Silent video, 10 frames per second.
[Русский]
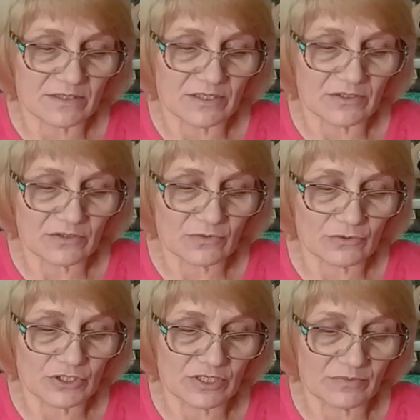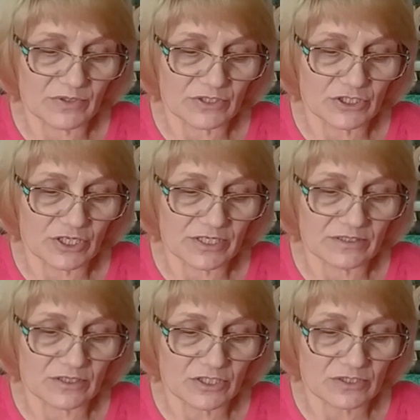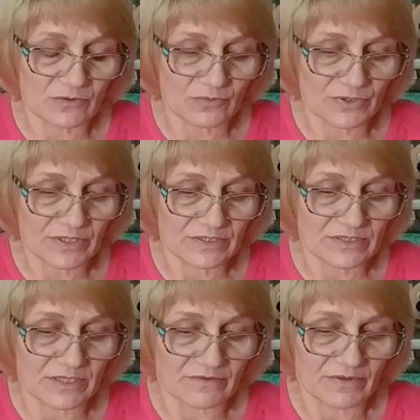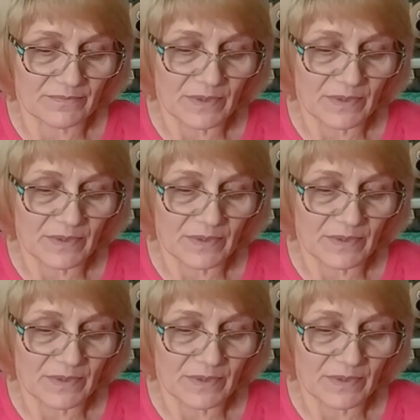и они научили меня жалеть даже сломанное дерево.